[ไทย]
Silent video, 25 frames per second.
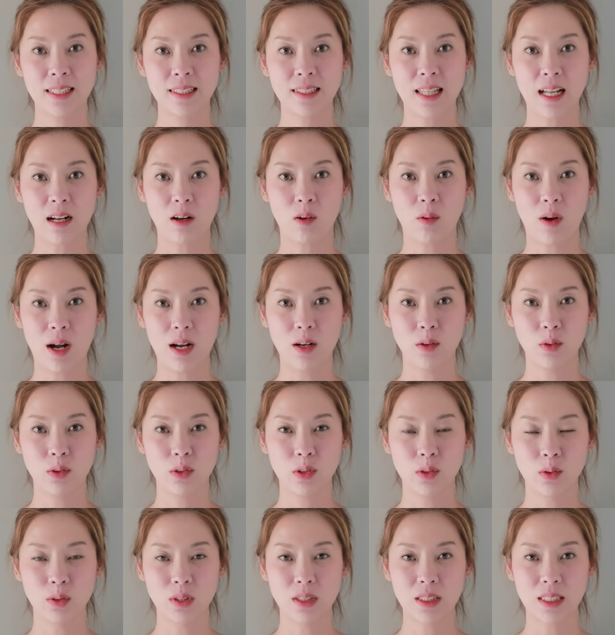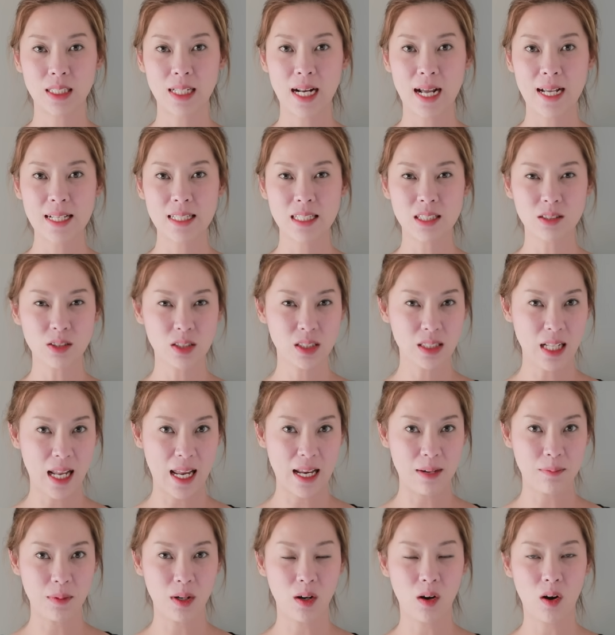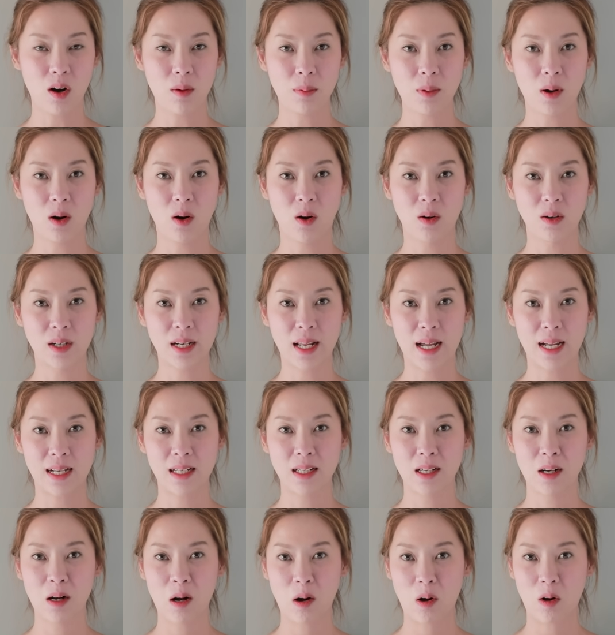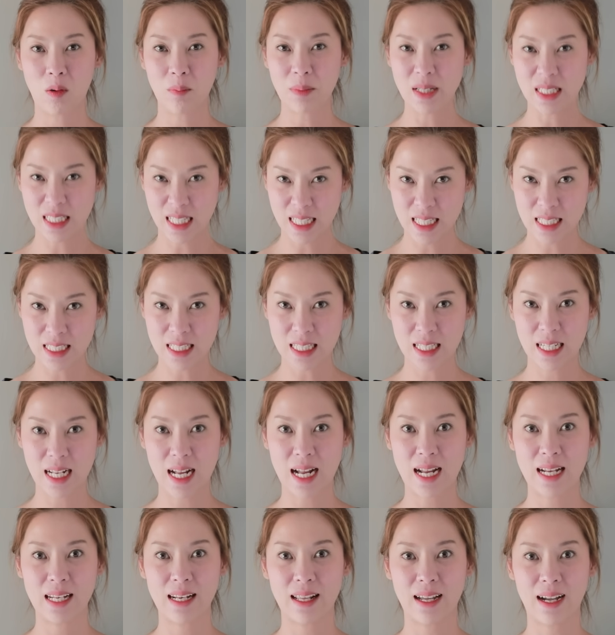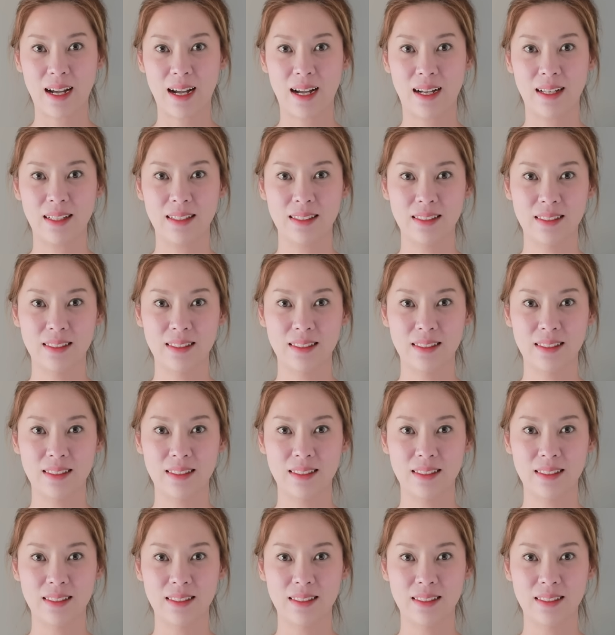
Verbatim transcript: แต่กว่าลุงยูนจะได้เจ้าแสนมาครอบครองเนี่ยก็ไม่ใช่เรื่องง่ายเลยค่ะ